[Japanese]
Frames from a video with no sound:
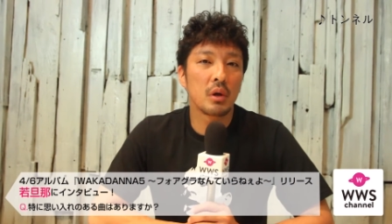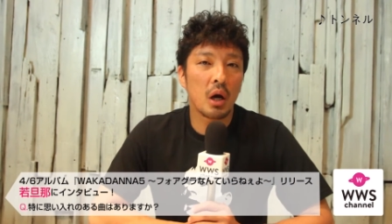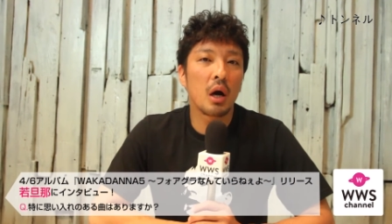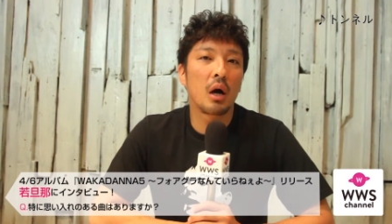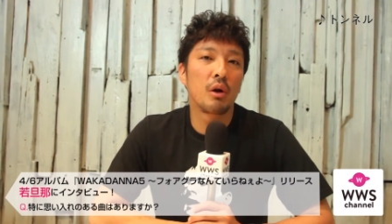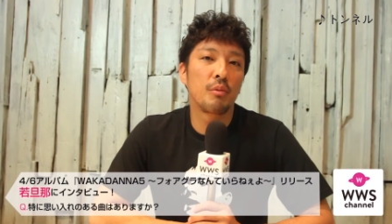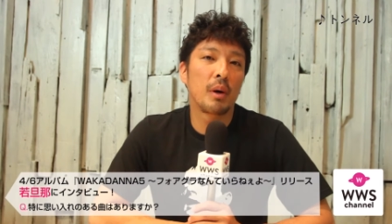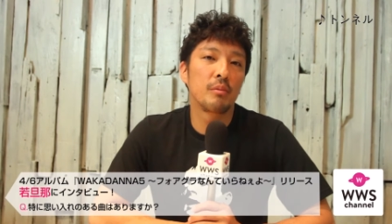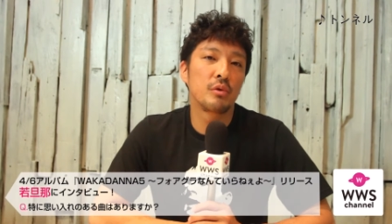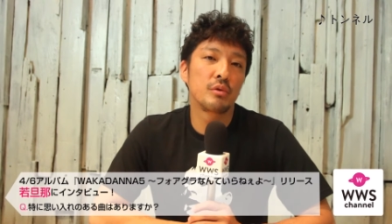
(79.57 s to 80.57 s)
が
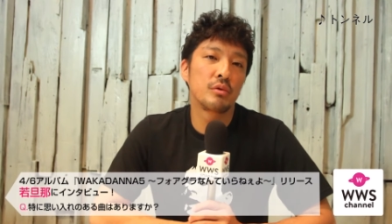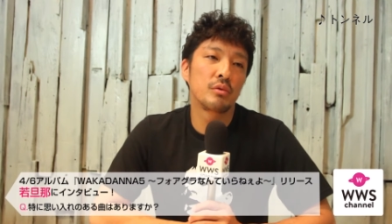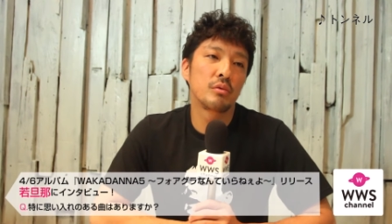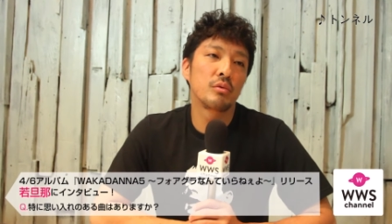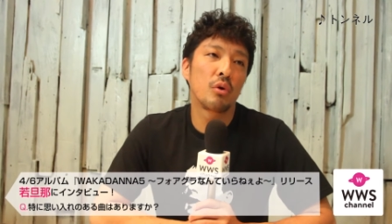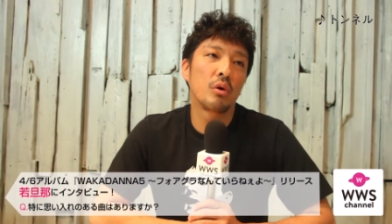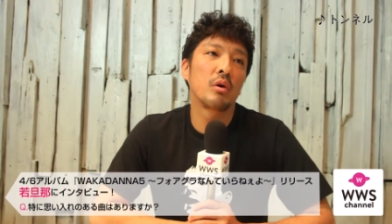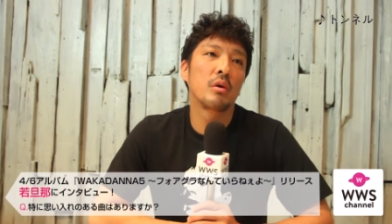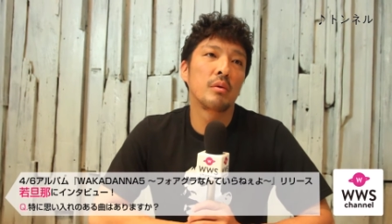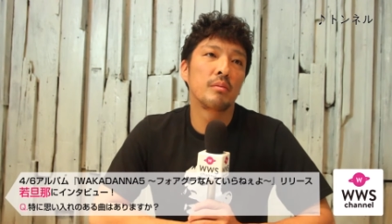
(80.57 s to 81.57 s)
アルバム
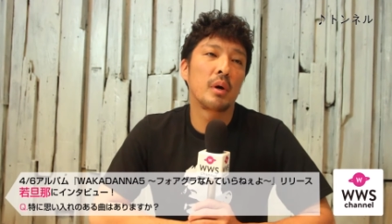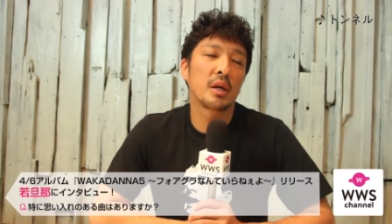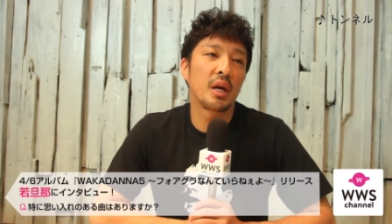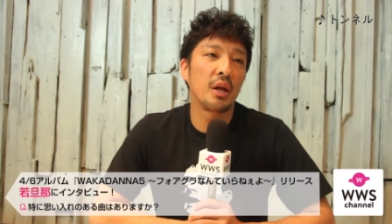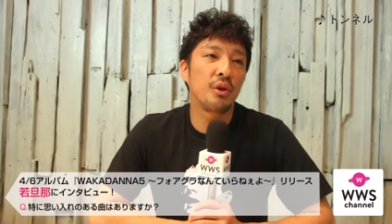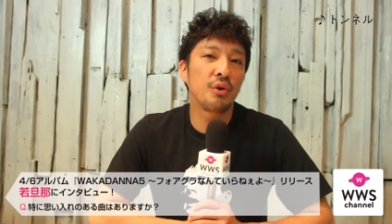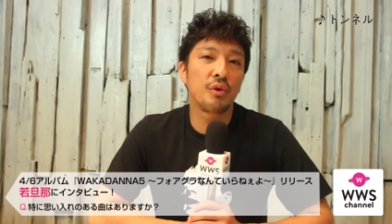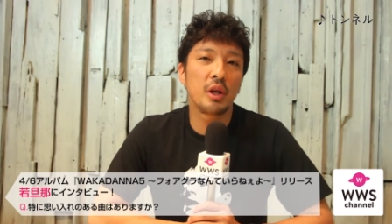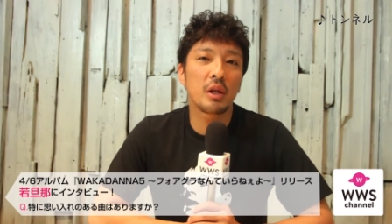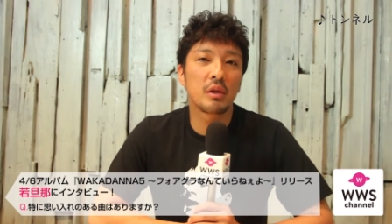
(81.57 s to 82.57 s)
の、まあ、源
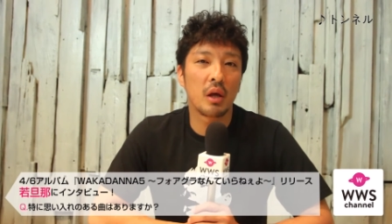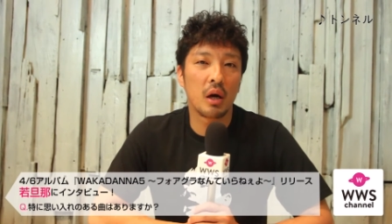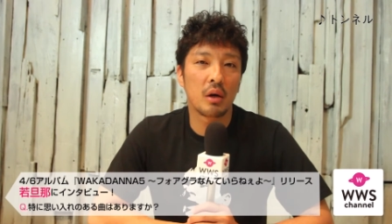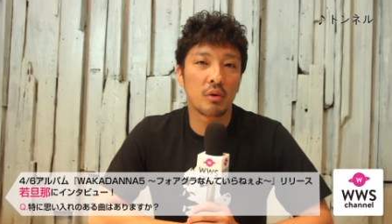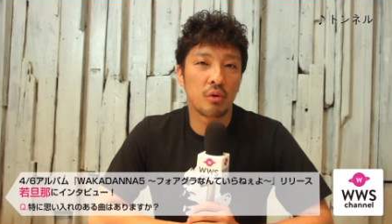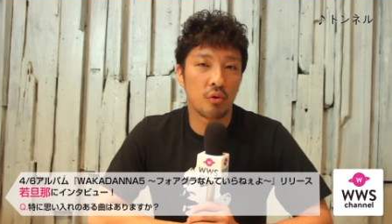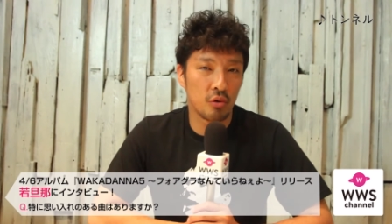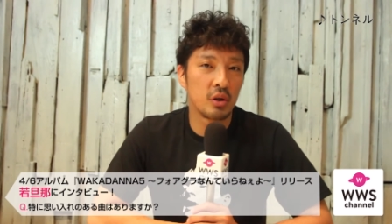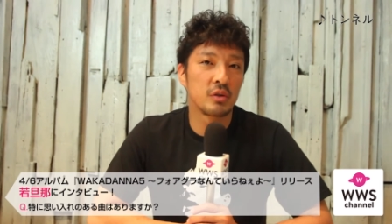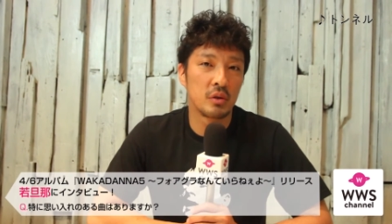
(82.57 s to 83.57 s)
流になった
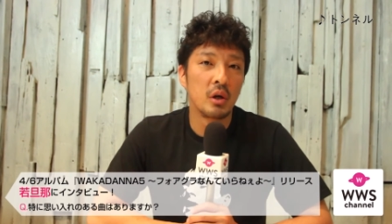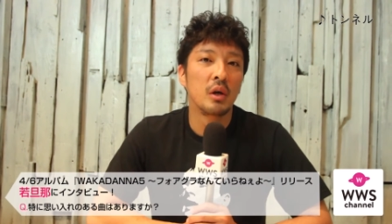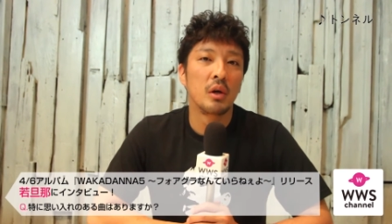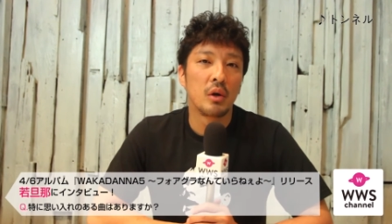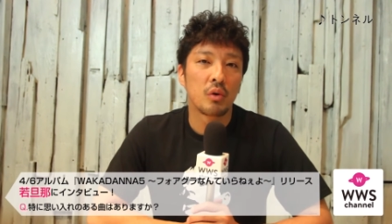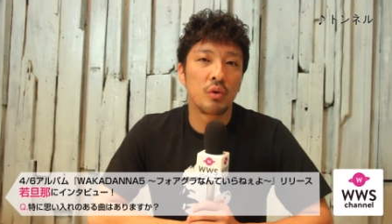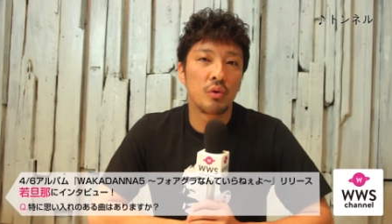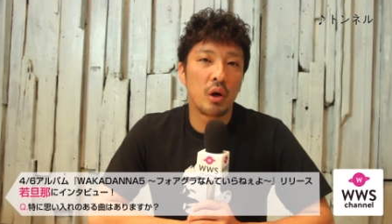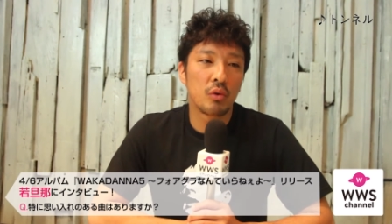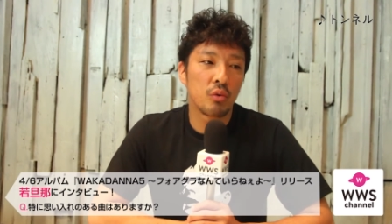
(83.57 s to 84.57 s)
曲ですこ
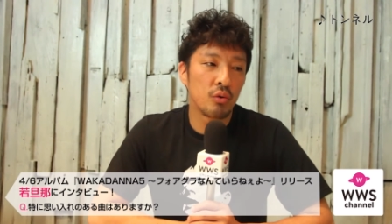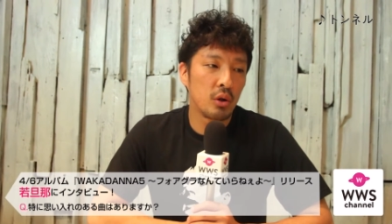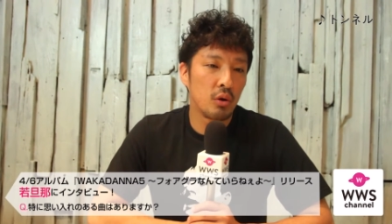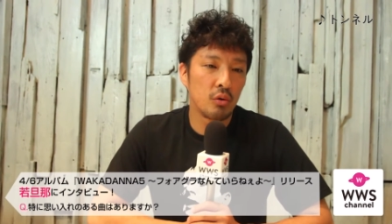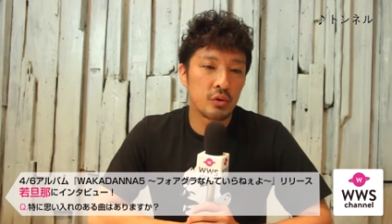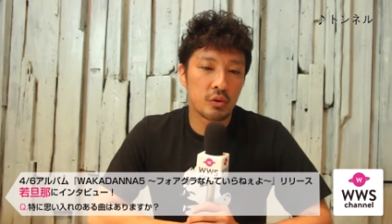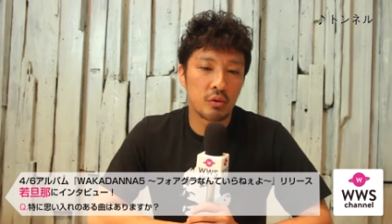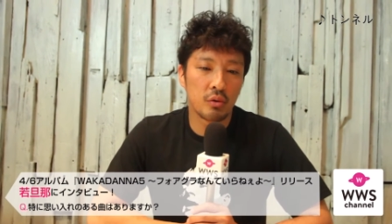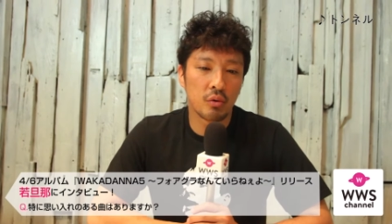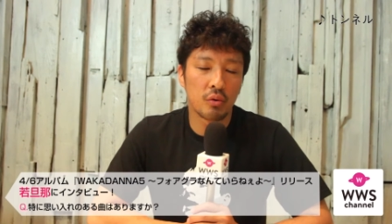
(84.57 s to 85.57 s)
のトンネルを
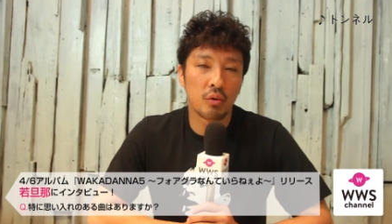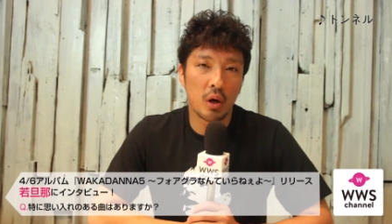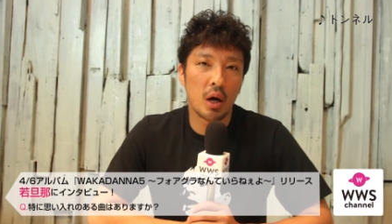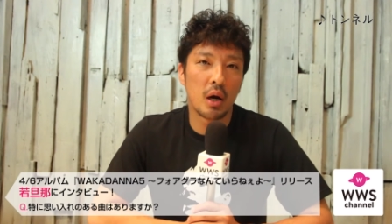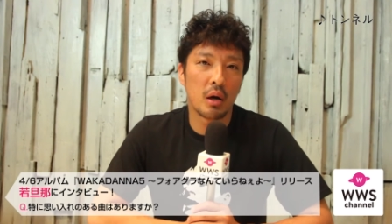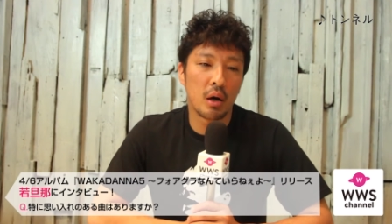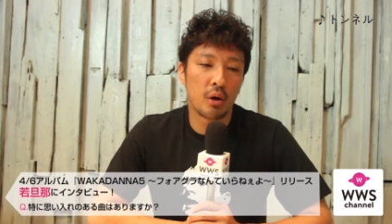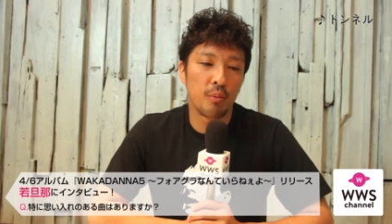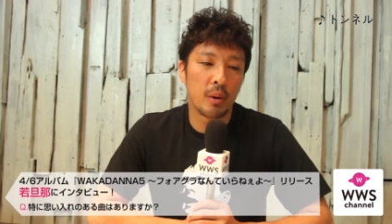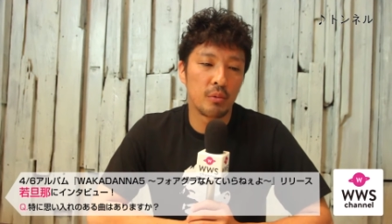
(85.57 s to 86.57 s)
作ることが
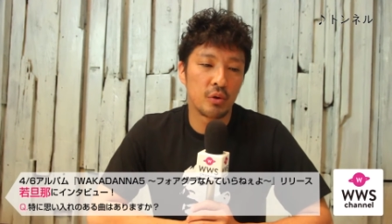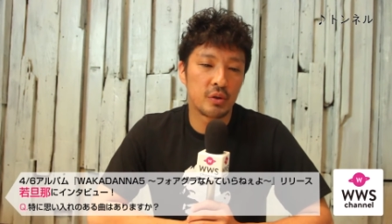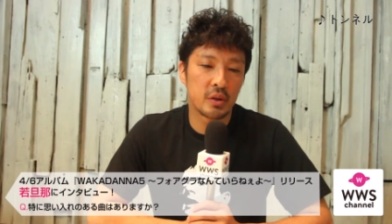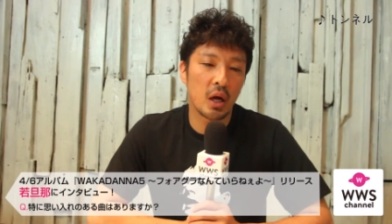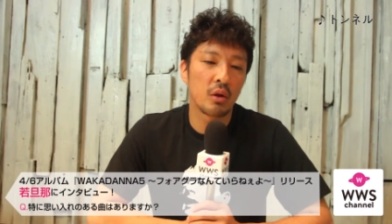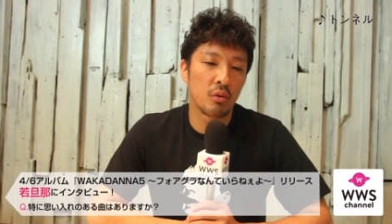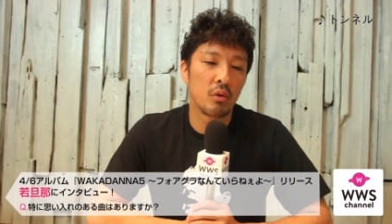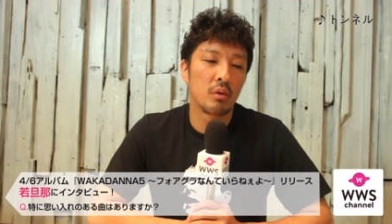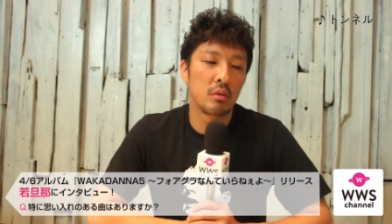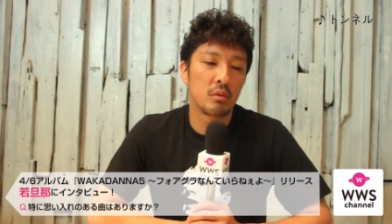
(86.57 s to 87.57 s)
アルバムのスタート